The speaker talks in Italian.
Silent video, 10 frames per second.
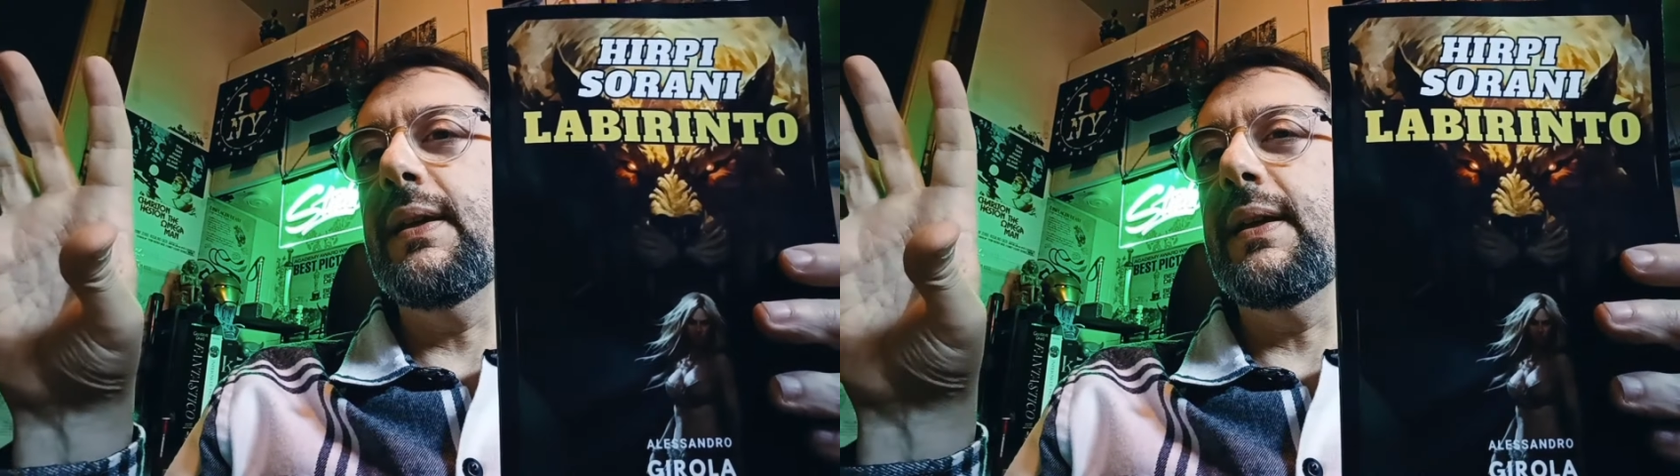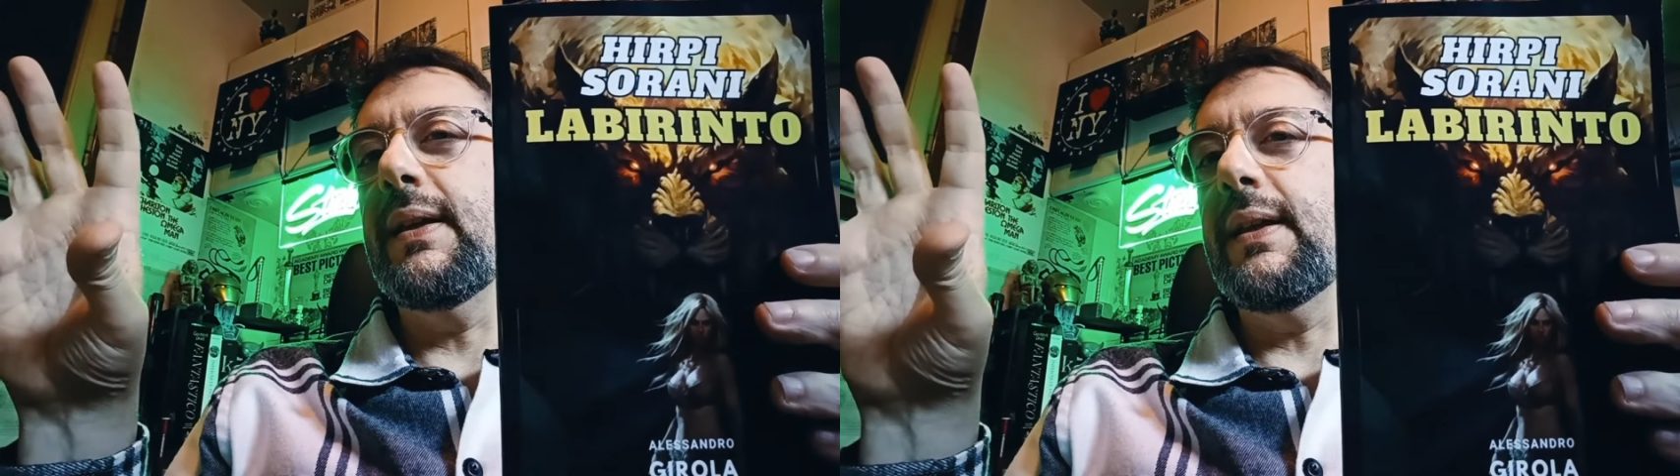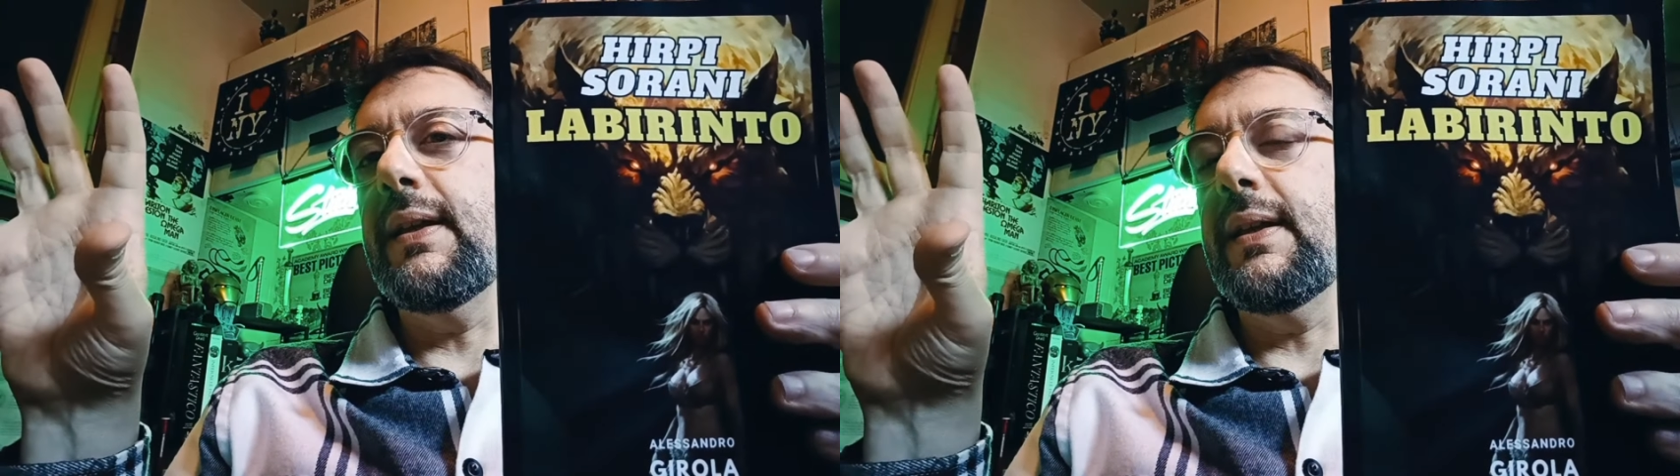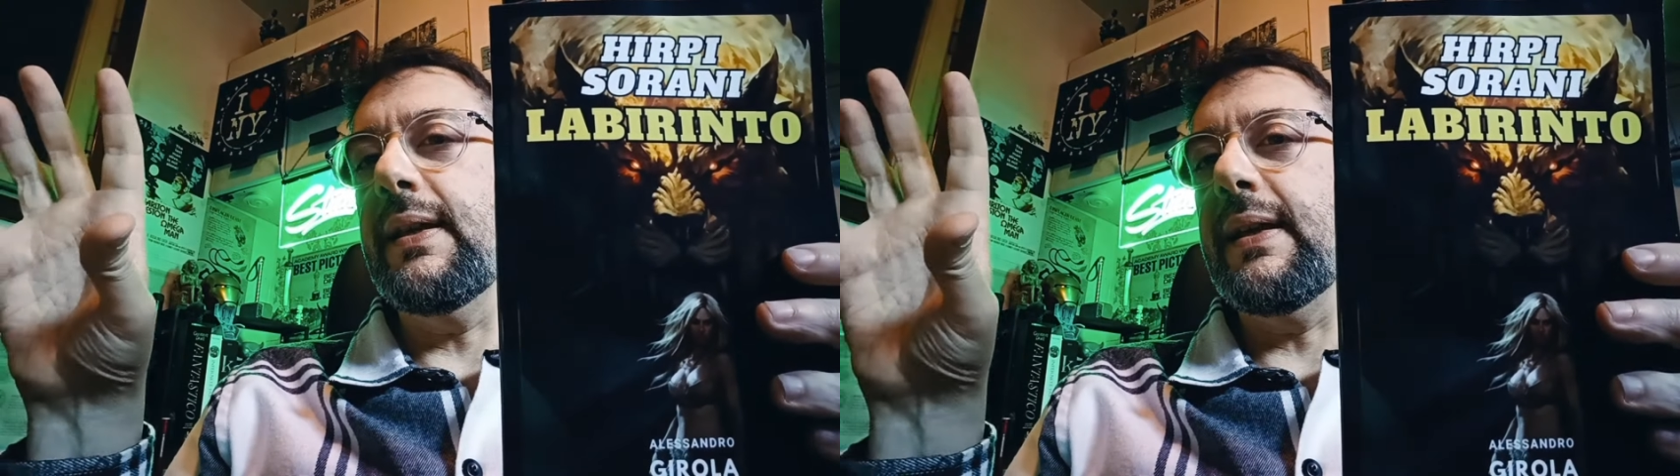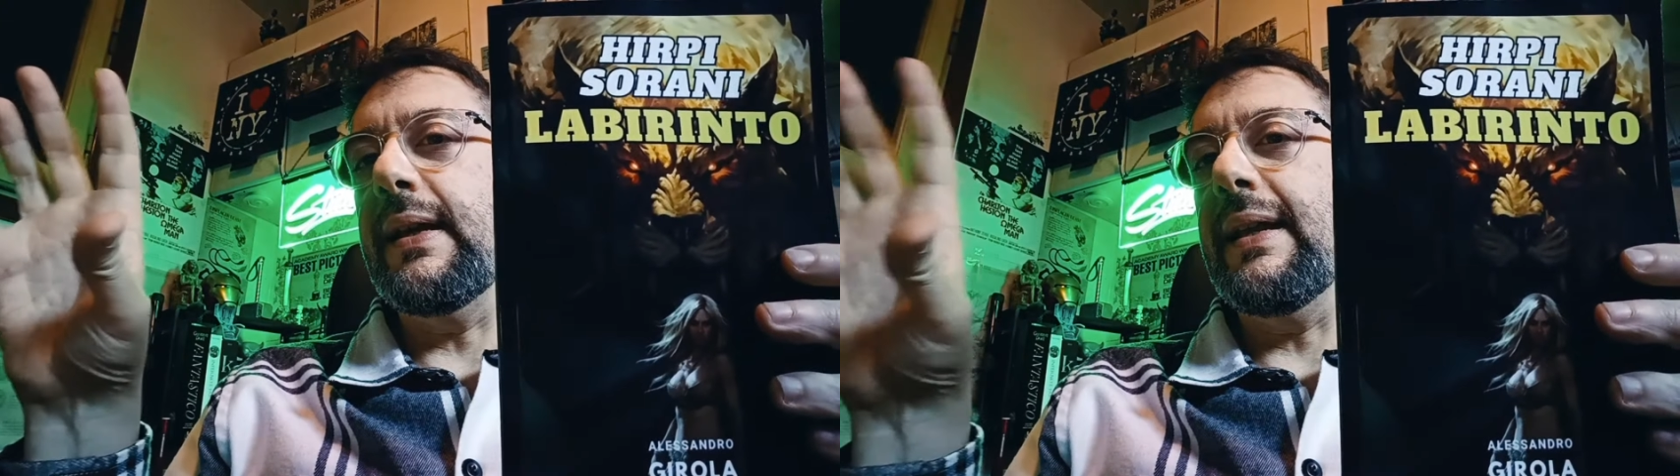
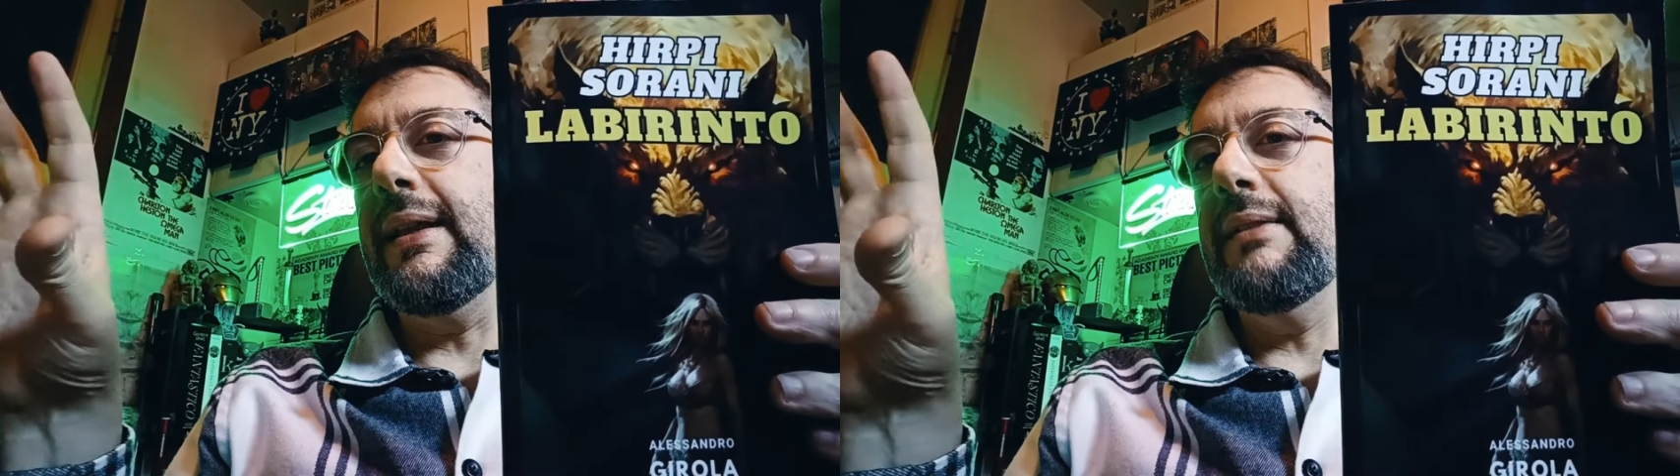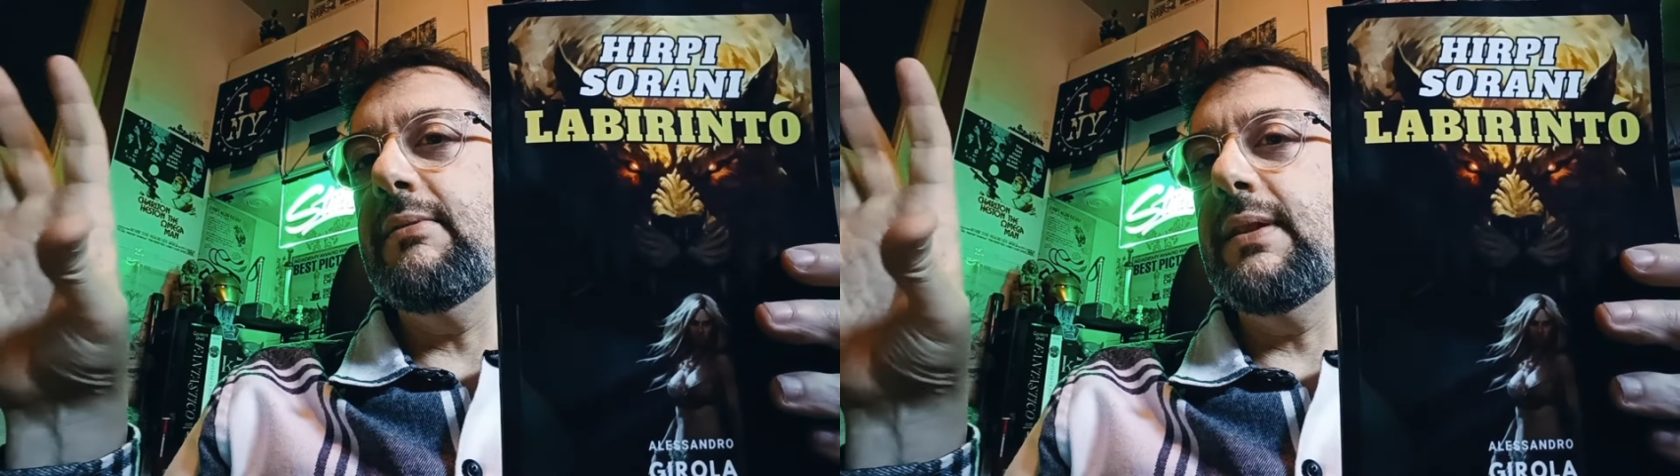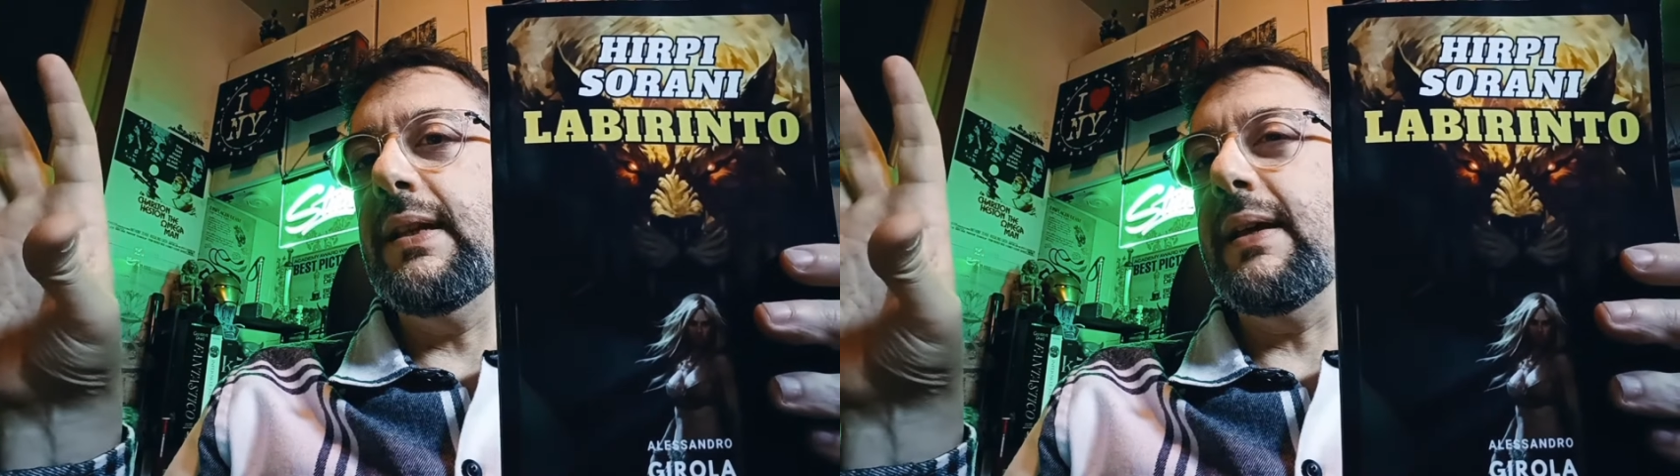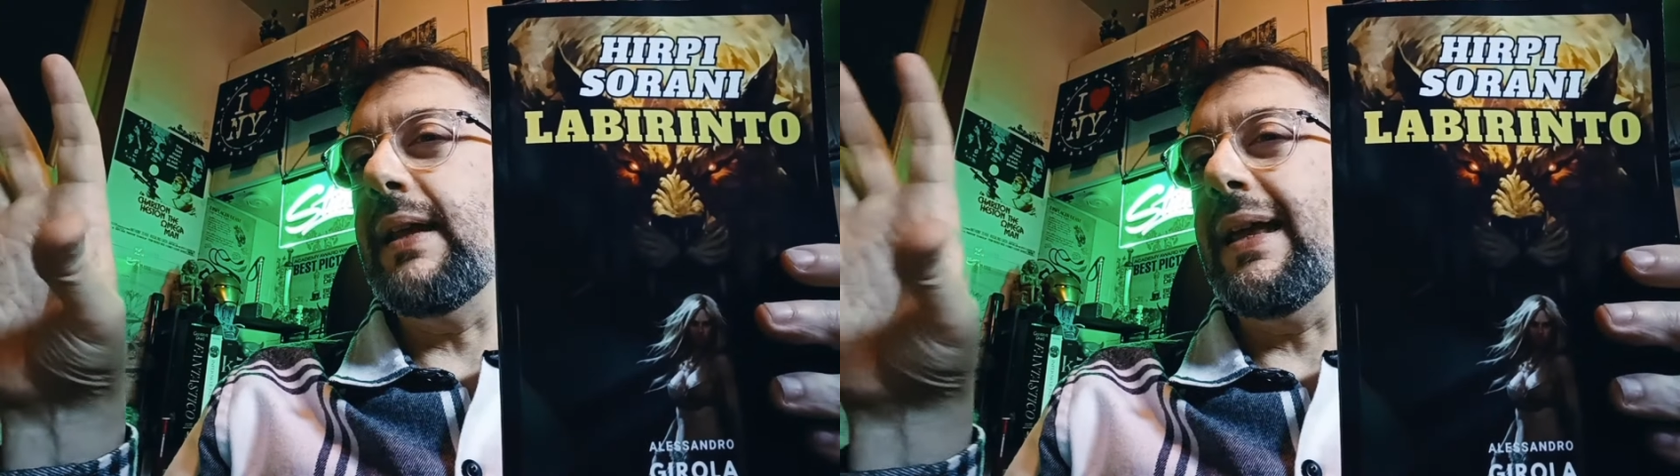alla,